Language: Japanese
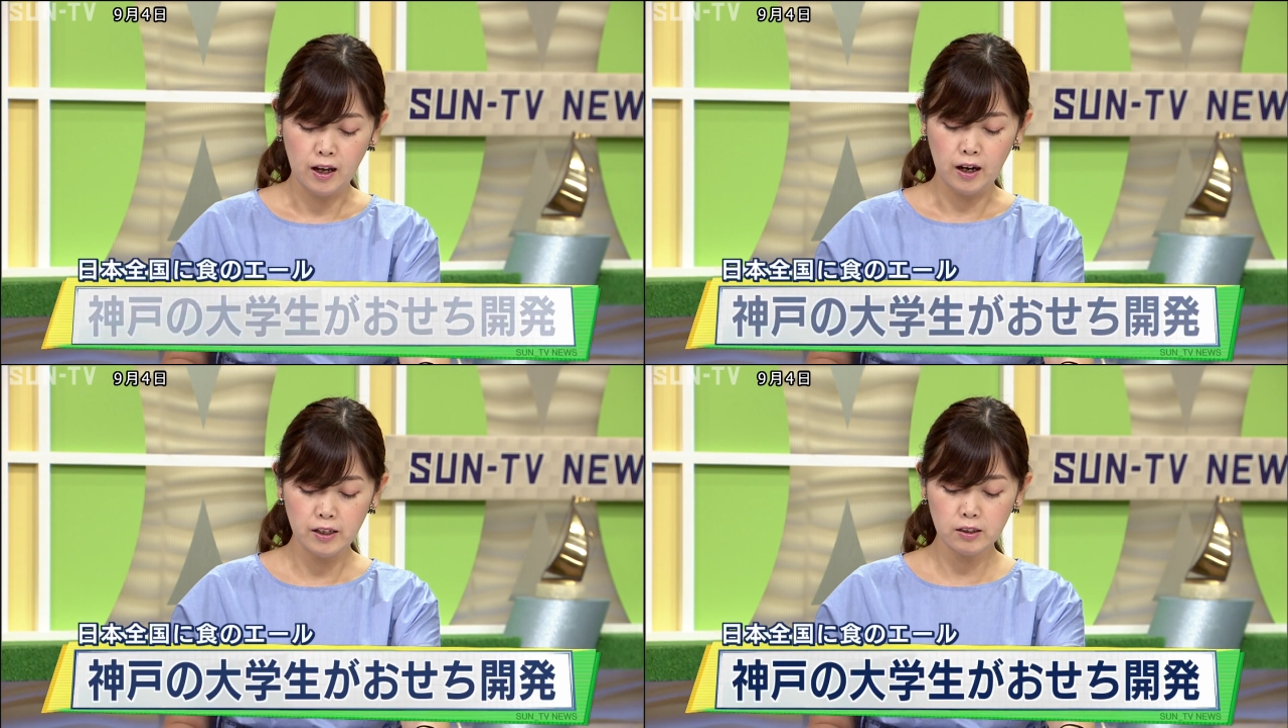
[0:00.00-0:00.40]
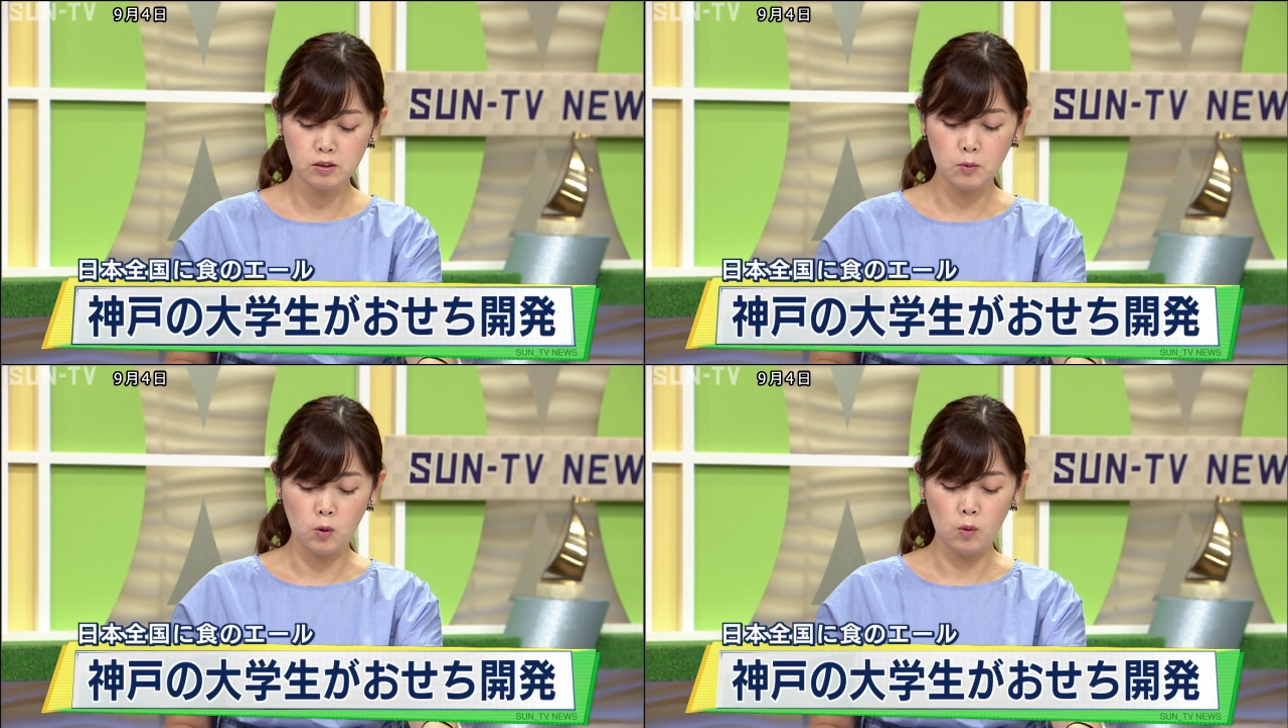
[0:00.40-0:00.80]
早
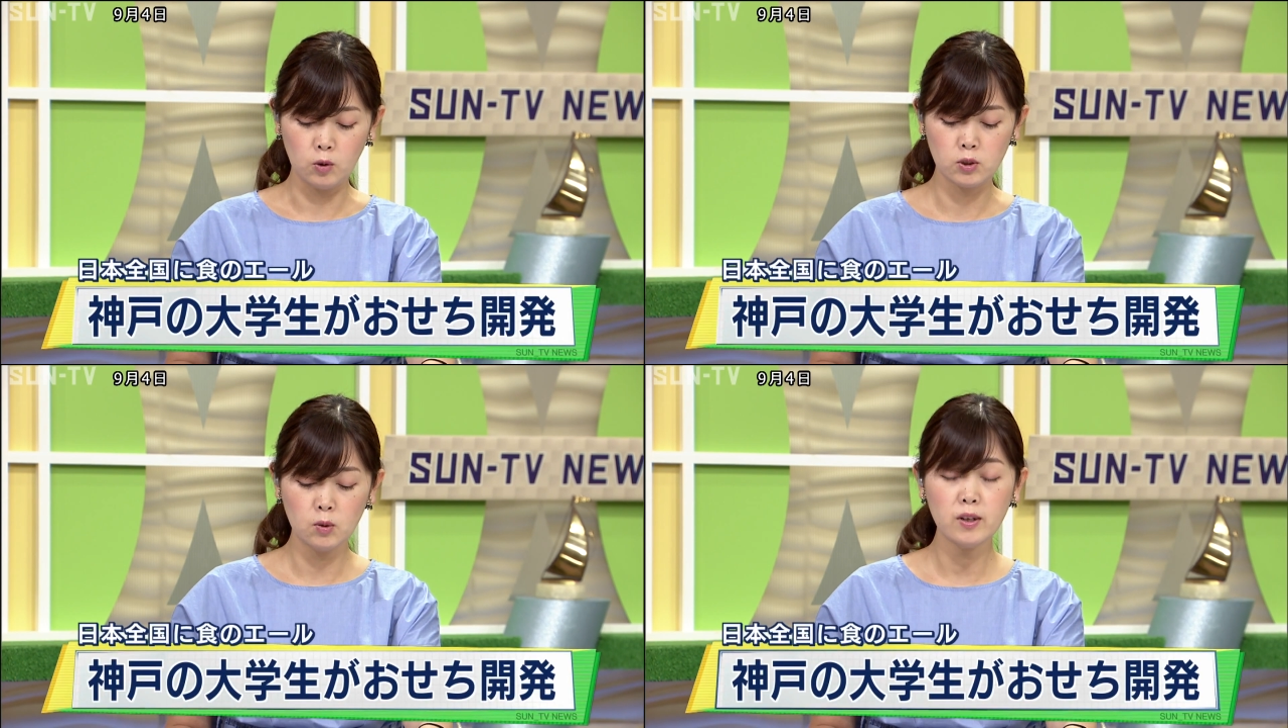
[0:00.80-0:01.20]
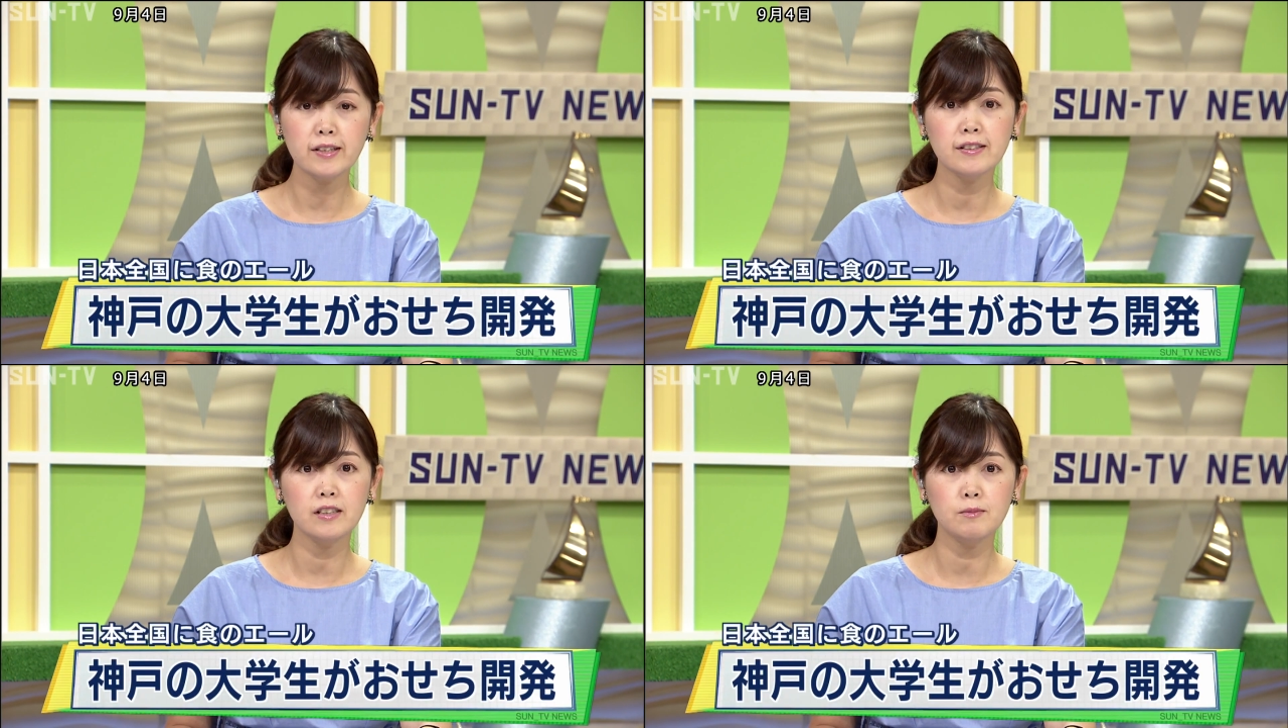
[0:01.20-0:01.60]
くもお正
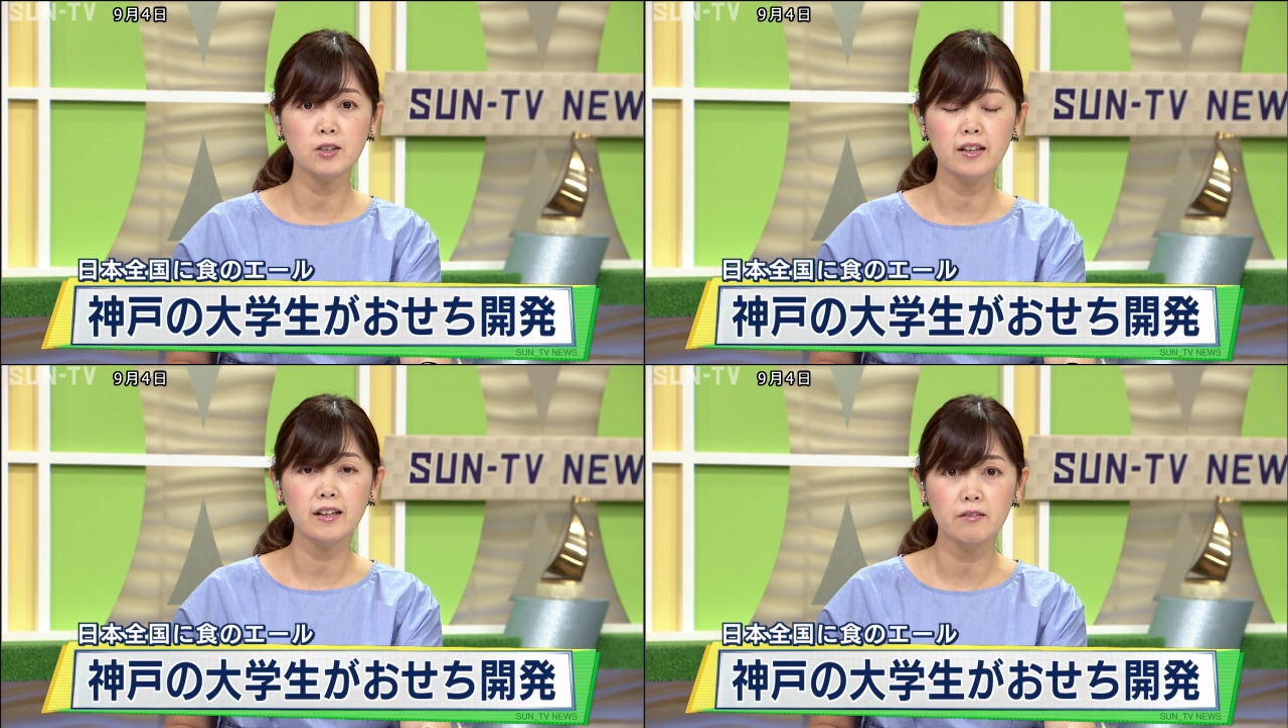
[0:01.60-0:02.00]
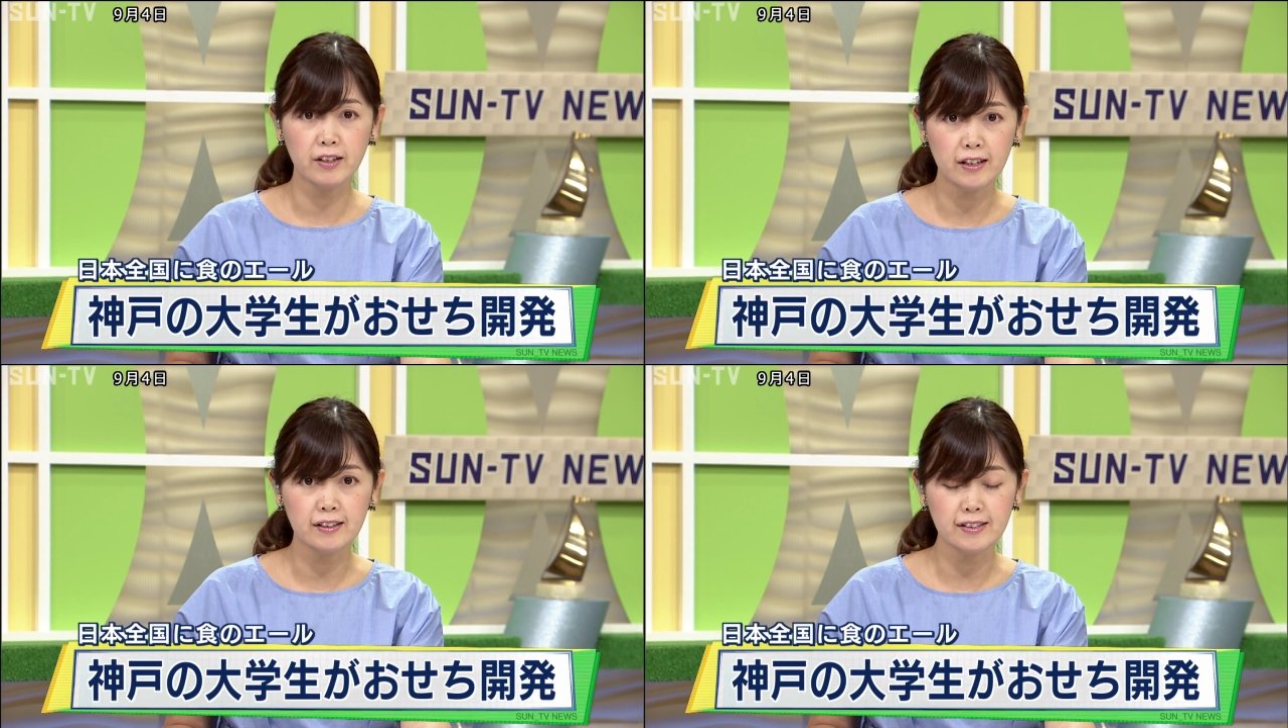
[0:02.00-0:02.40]
月に向けた話
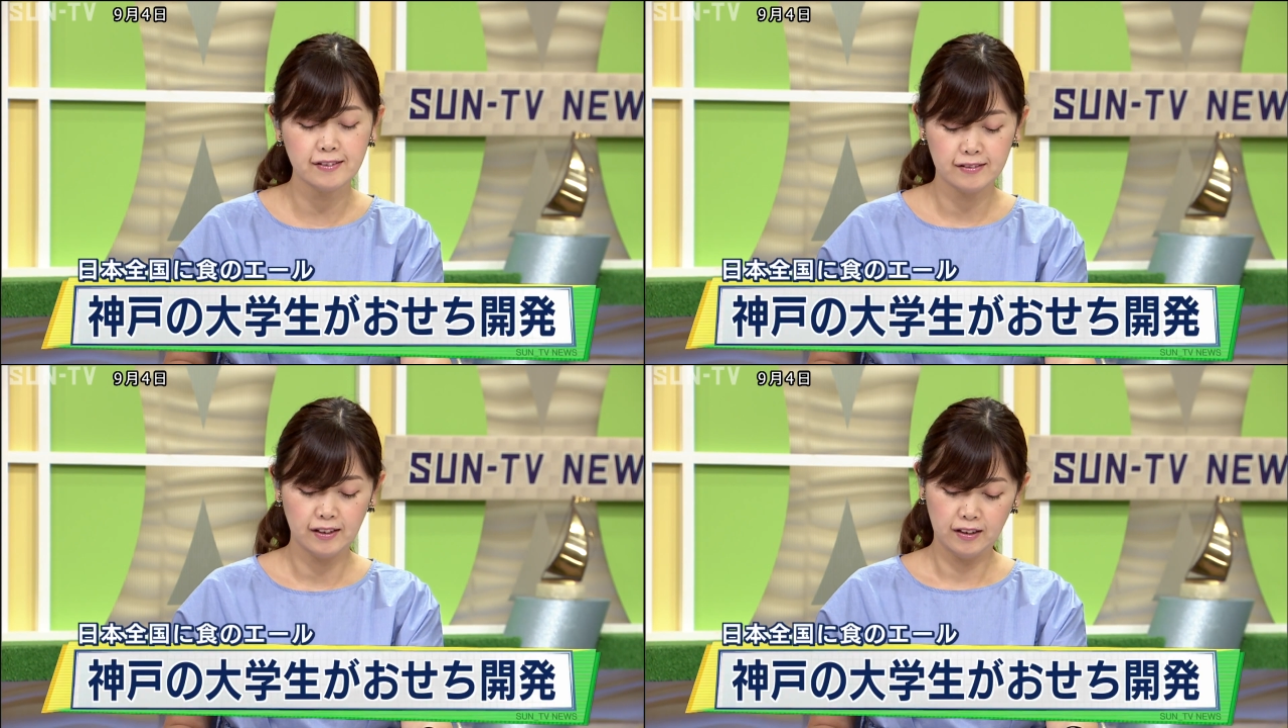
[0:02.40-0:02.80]
題です